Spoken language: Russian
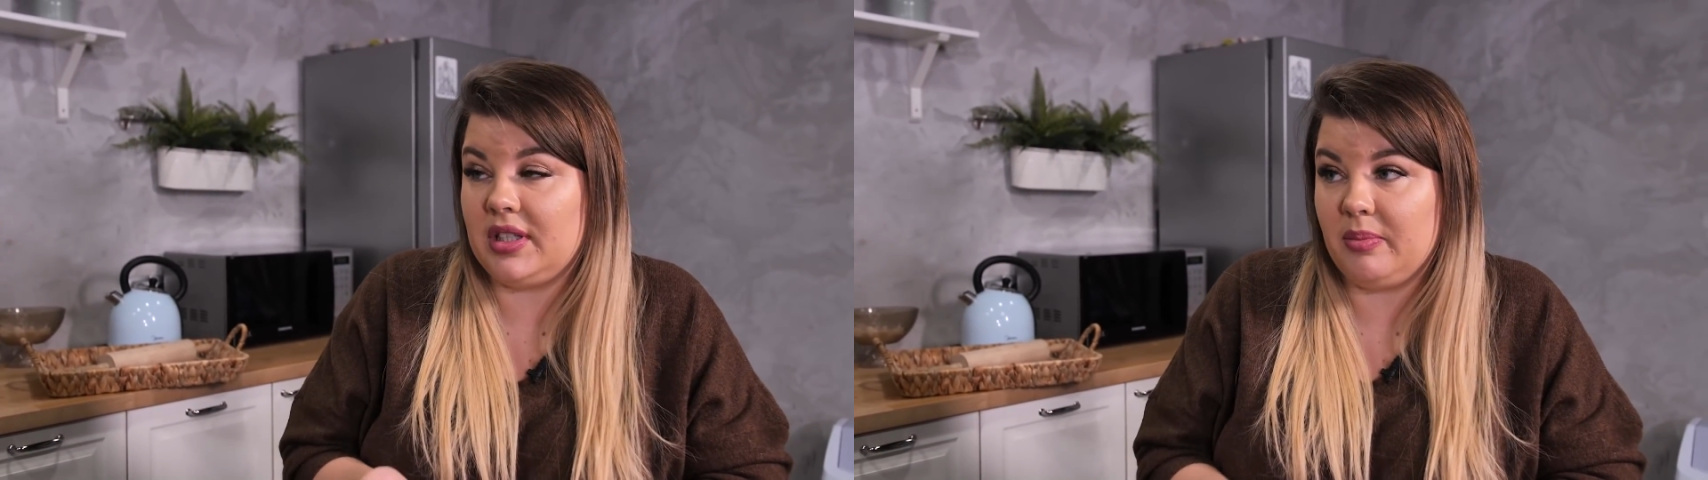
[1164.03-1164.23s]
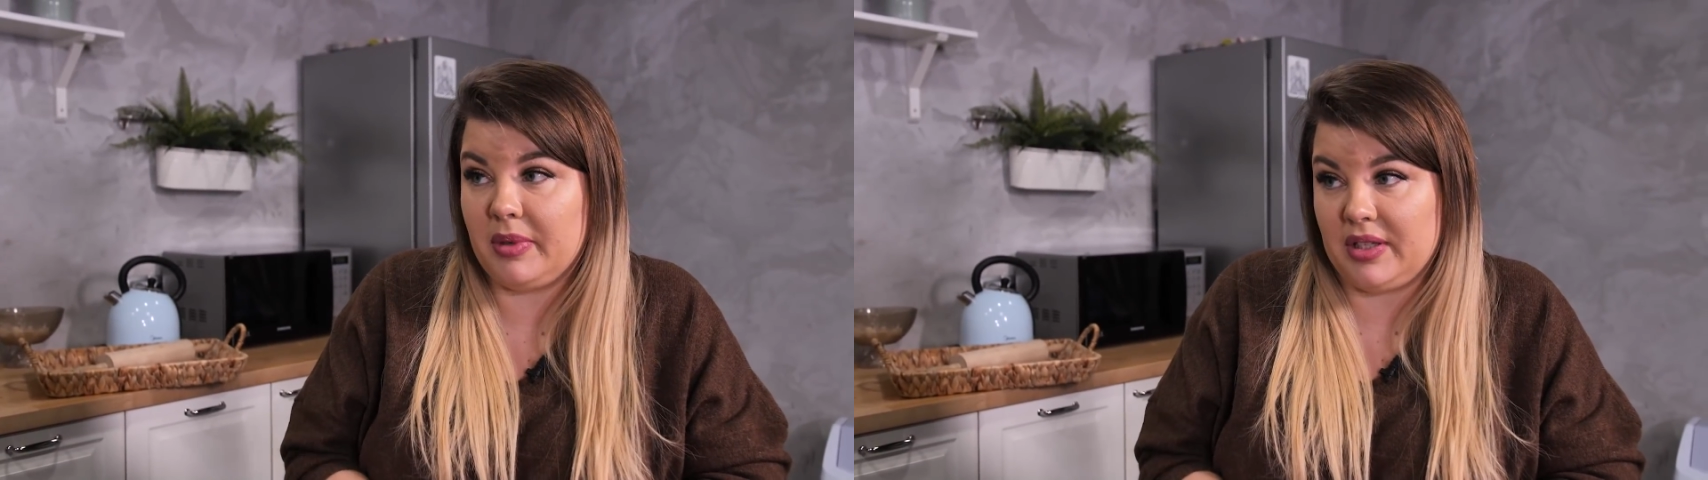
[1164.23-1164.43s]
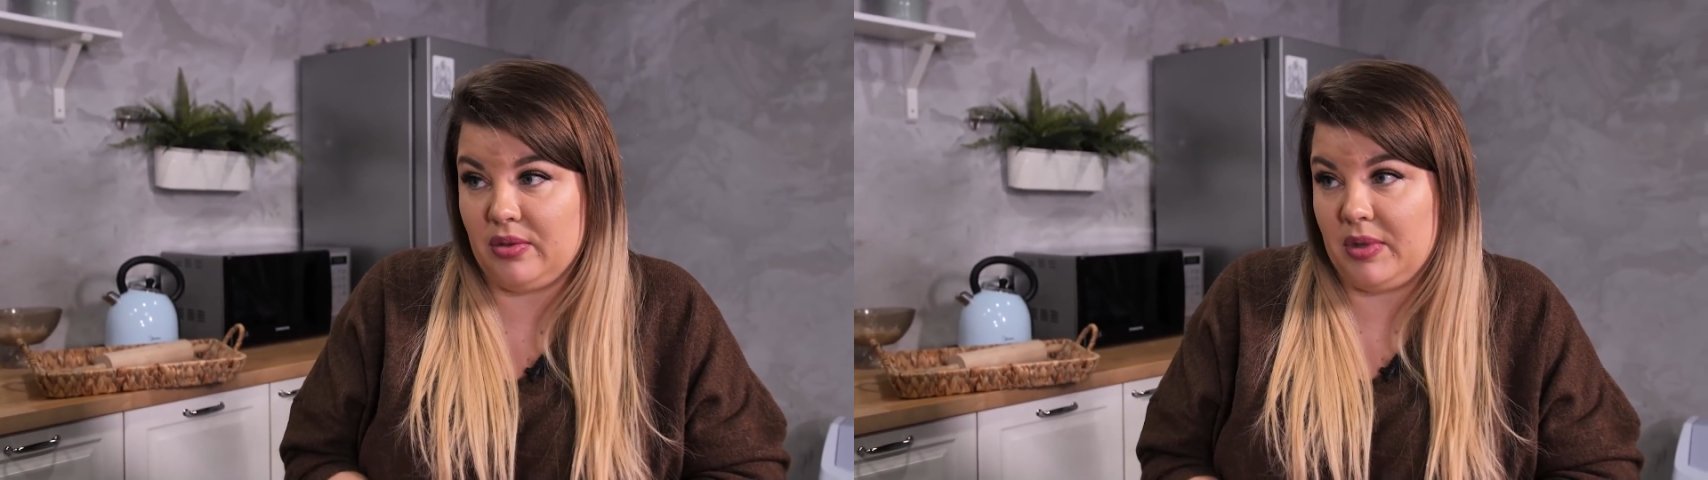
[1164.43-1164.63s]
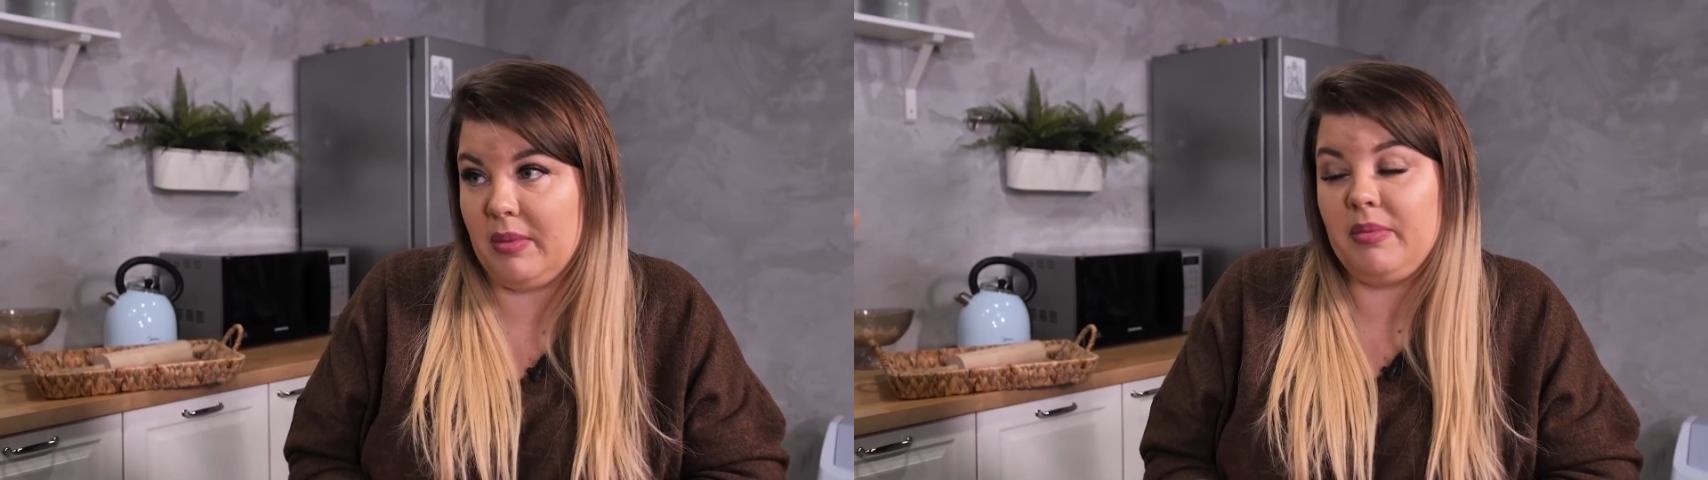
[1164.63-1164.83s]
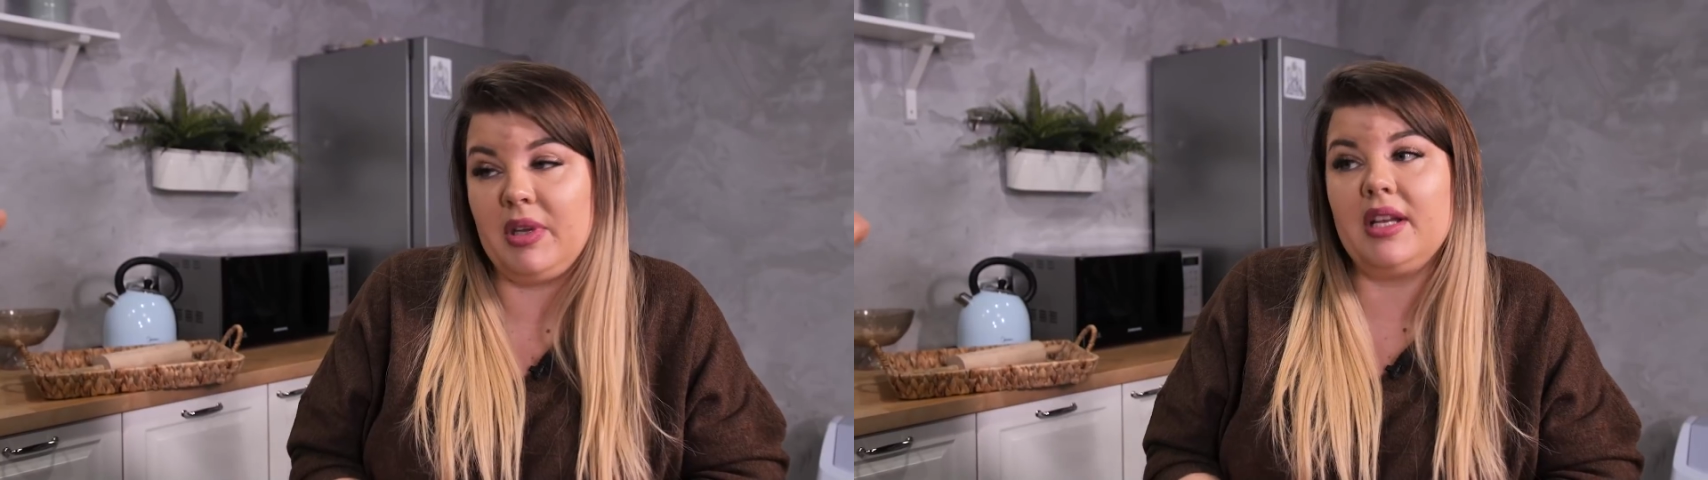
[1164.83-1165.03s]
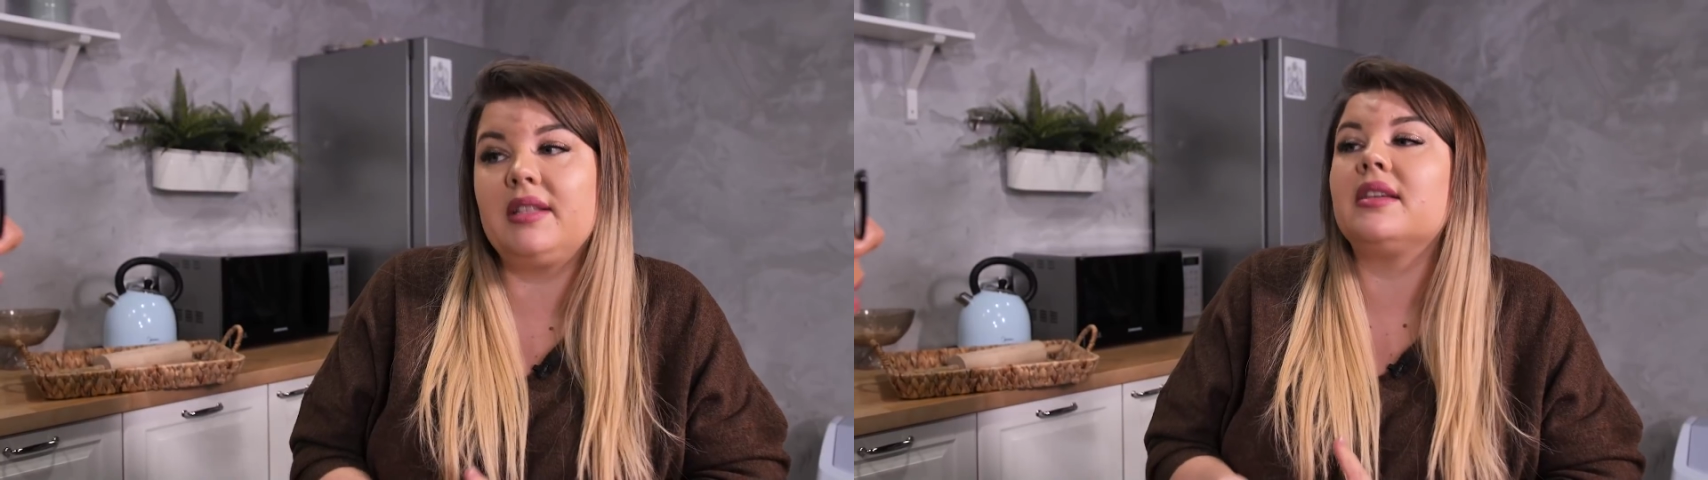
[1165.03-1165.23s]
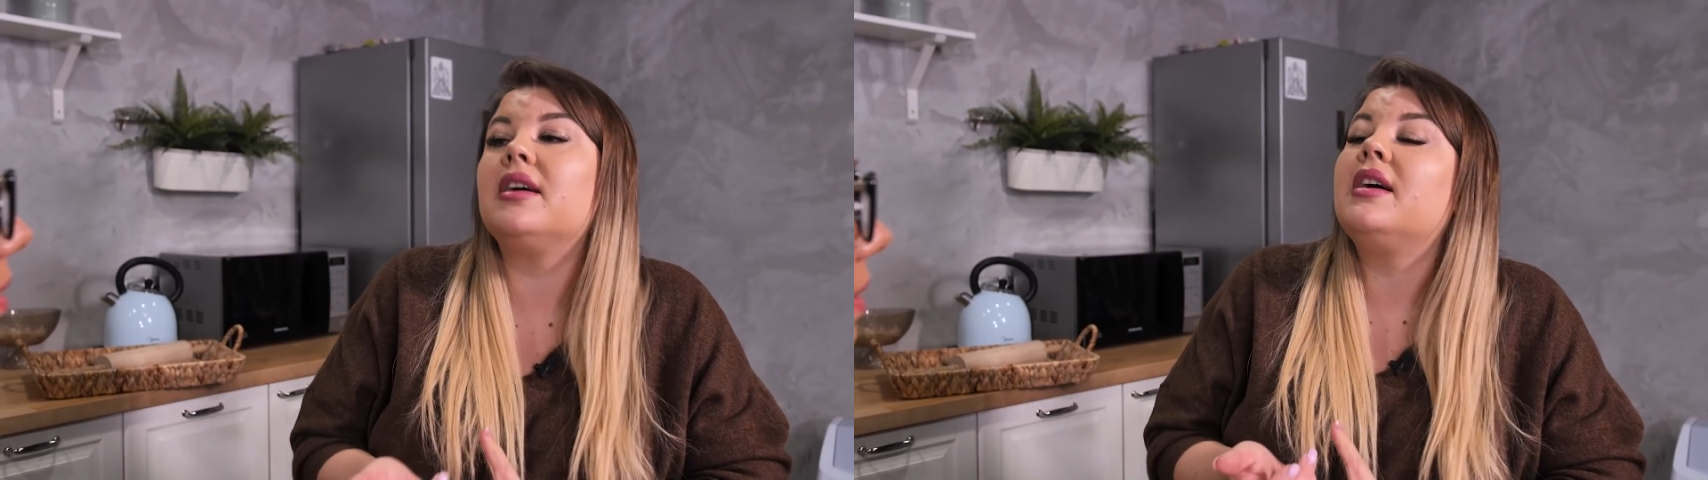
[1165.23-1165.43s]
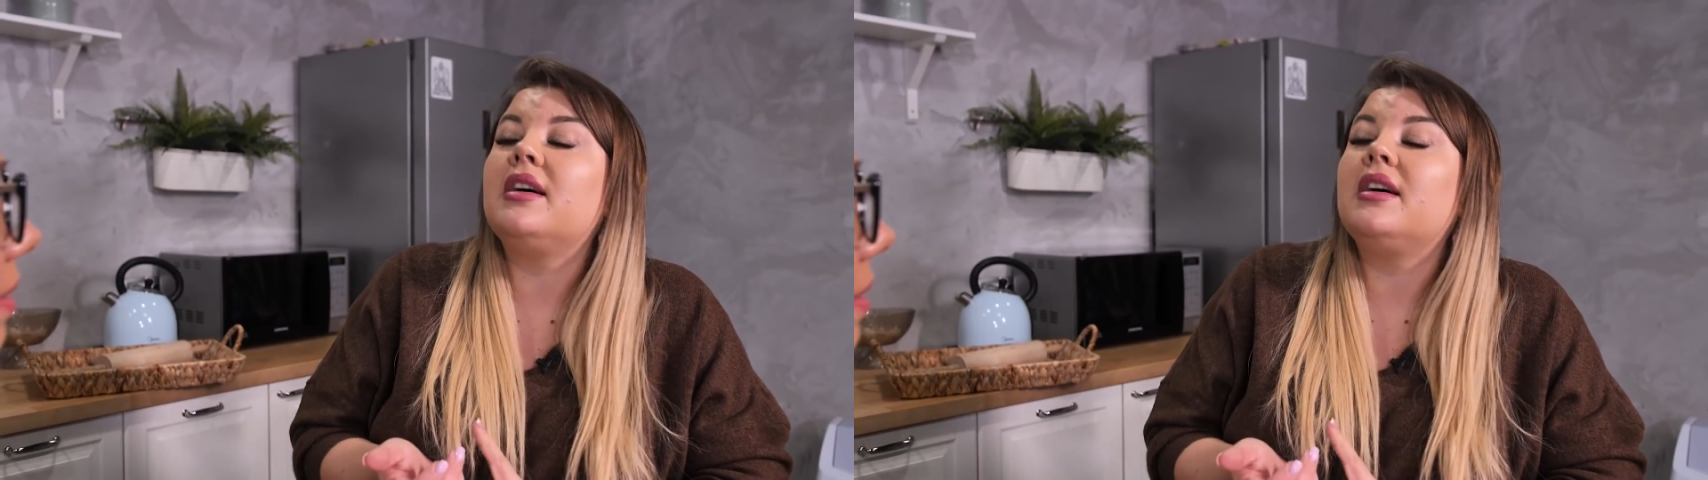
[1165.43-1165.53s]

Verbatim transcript: депрессии, у меня меняется